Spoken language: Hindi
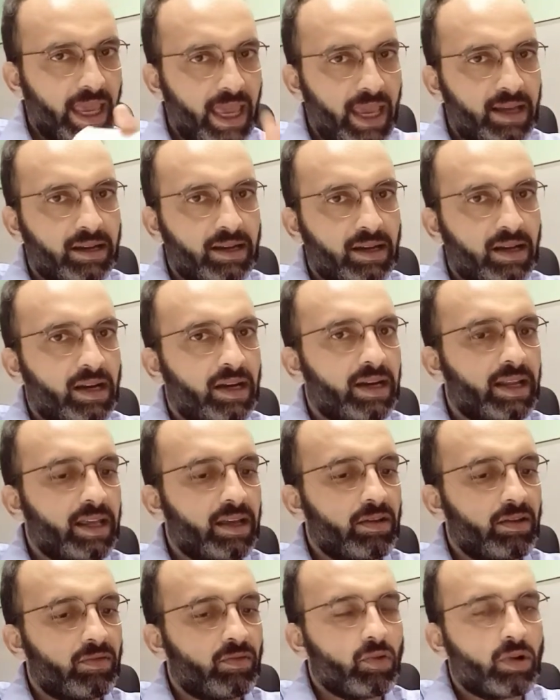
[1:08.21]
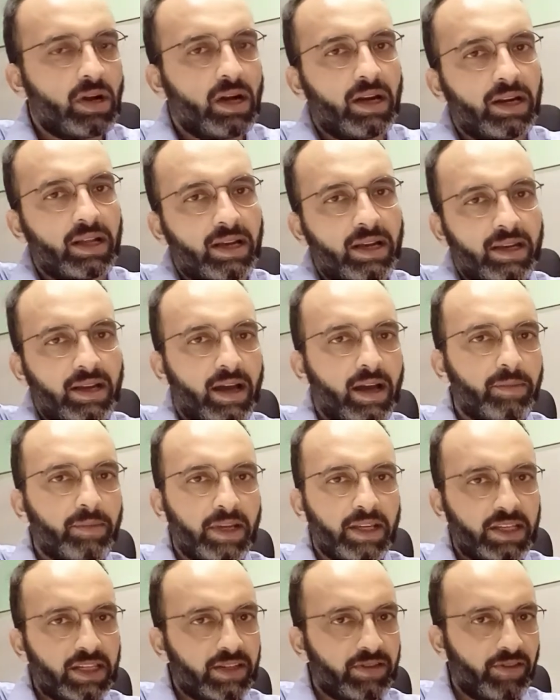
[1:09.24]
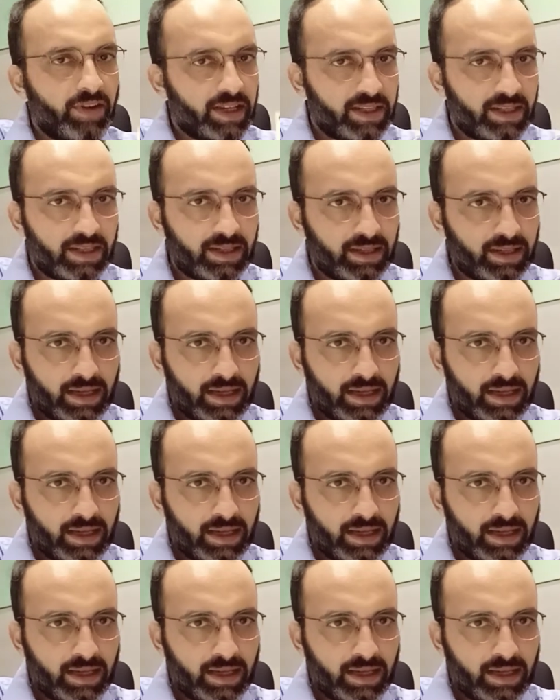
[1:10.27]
एक कार्ड है और वो कार्ड का नाम है स्ट्रेस